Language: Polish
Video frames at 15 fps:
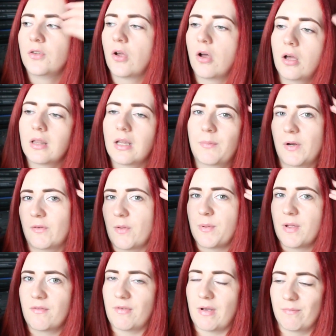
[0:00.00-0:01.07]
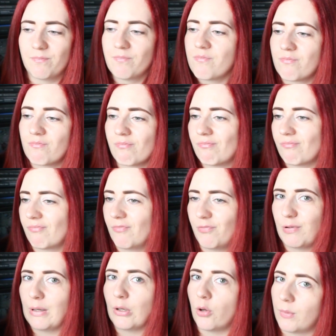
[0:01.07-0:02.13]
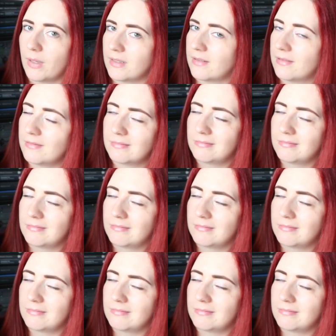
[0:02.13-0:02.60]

No, naprawdę powiem Wam, fenomen.